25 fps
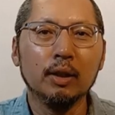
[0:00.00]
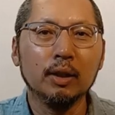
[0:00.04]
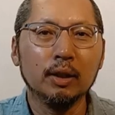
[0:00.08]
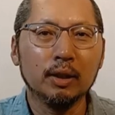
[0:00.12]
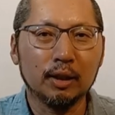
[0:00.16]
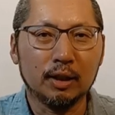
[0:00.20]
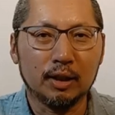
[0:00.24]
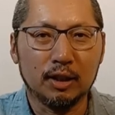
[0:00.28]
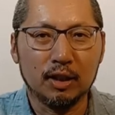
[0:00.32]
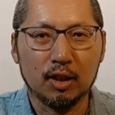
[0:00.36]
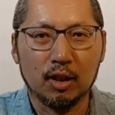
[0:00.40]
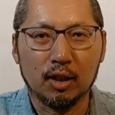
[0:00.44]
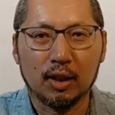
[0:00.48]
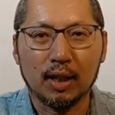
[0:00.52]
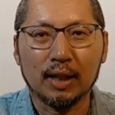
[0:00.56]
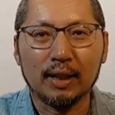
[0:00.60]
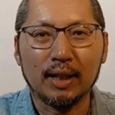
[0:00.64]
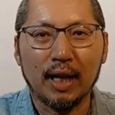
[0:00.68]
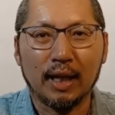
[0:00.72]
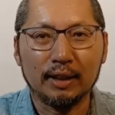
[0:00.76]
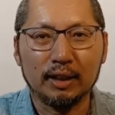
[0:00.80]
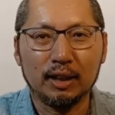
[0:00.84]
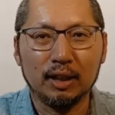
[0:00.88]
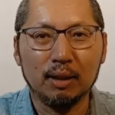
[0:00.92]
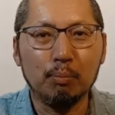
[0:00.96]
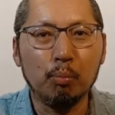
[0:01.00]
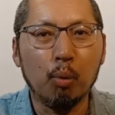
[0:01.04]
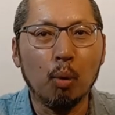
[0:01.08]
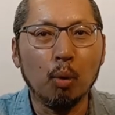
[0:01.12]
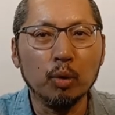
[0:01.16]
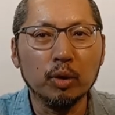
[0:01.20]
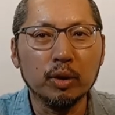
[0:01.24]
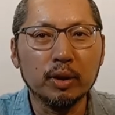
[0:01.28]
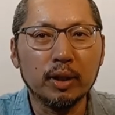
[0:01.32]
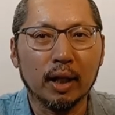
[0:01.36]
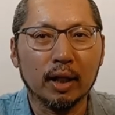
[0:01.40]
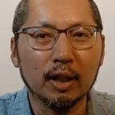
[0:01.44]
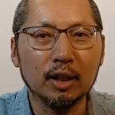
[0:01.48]
그러다 다시
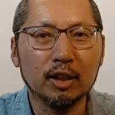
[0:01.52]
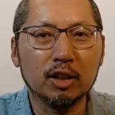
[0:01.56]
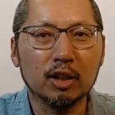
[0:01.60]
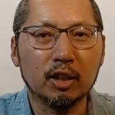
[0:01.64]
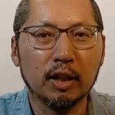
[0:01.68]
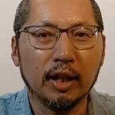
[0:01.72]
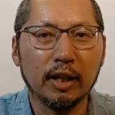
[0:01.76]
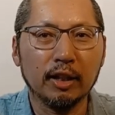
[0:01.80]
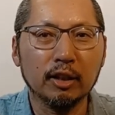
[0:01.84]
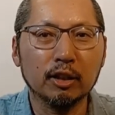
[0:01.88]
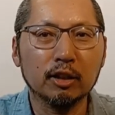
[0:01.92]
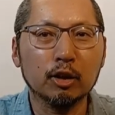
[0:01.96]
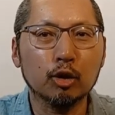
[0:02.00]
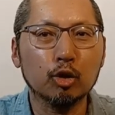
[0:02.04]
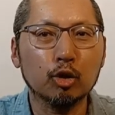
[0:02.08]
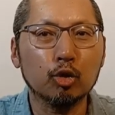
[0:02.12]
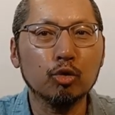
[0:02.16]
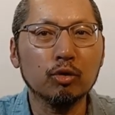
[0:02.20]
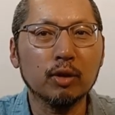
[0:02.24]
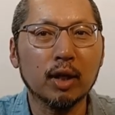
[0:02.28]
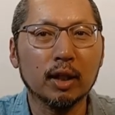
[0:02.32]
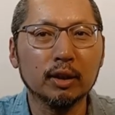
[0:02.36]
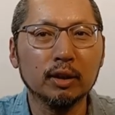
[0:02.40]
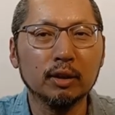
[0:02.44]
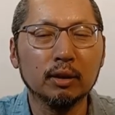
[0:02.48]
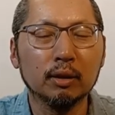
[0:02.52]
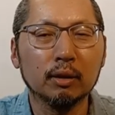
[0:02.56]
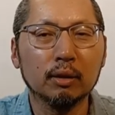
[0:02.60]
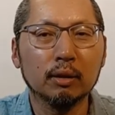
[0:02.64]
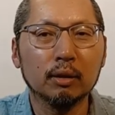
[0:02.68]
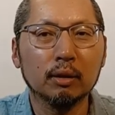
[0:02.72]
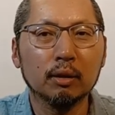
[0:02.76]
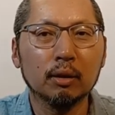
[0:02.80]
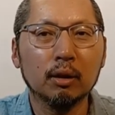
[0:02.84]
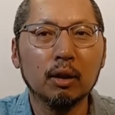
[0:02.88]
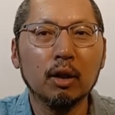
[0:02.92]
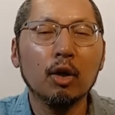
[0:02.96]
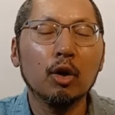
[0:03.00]
본색을 드러내는 그 순간은
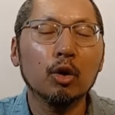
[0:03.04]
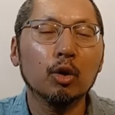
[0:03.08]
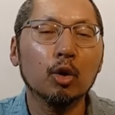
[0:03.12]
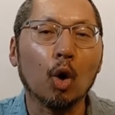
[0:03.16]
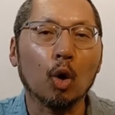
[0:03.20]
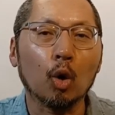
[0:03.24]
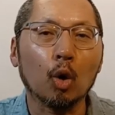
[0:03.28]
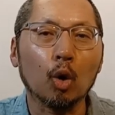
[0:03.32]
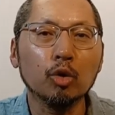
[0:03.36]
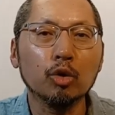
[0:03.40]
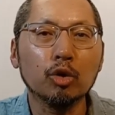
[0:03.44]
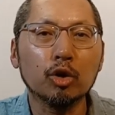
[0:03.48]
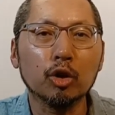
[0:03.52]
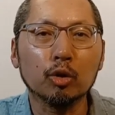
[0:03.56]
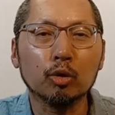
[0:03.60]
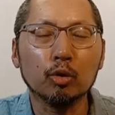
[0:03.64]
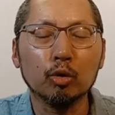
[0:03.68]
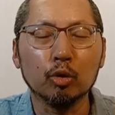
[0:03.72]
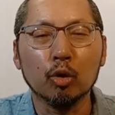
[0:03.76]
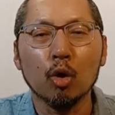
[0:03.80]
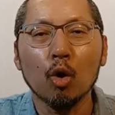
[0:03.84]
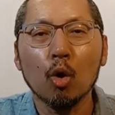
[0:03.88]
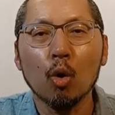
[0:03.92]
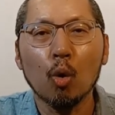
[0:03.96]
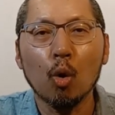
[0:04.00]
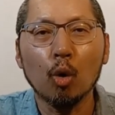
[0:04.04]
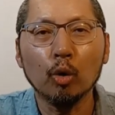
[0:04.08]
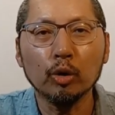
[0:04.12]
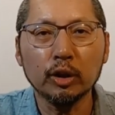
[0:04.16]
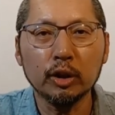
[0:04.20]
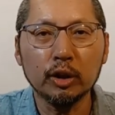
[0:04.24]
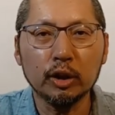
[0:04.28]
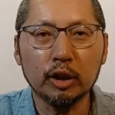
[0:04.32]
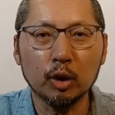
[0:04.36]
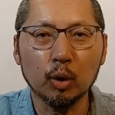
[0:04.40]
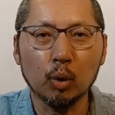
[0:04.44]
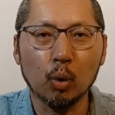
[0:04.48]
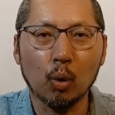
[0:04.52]
결혼 직후
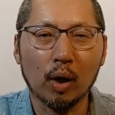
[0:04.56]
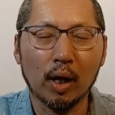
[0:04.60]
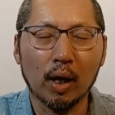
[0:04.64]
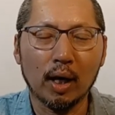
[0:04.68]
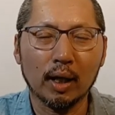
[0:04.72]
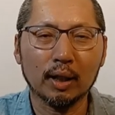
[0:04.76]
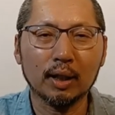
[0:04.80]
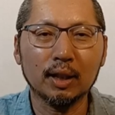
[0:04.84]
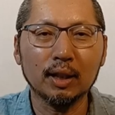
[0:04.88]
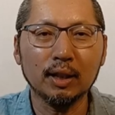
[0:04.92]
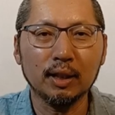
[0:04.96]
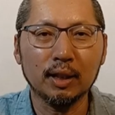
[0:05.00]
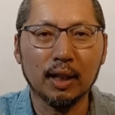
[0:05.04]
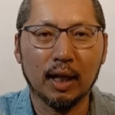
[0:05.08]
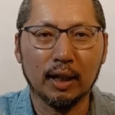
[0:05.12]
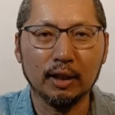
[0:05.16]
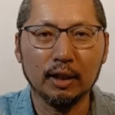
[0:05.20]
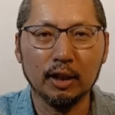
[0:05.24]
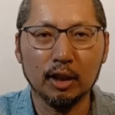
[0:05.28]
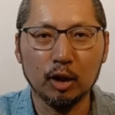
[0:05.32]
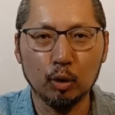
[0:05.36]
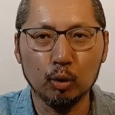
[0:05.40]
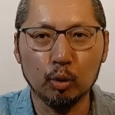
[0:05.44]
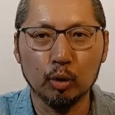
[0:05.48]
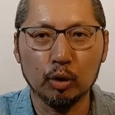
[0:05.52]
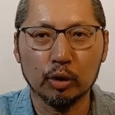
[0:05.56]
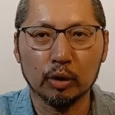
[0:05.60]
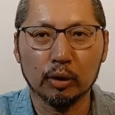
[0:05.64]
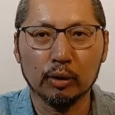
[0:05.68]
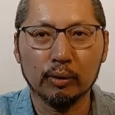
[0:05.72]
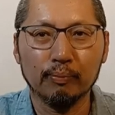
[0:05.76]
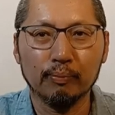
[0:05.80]
혼인신고가 끝난 이후죠.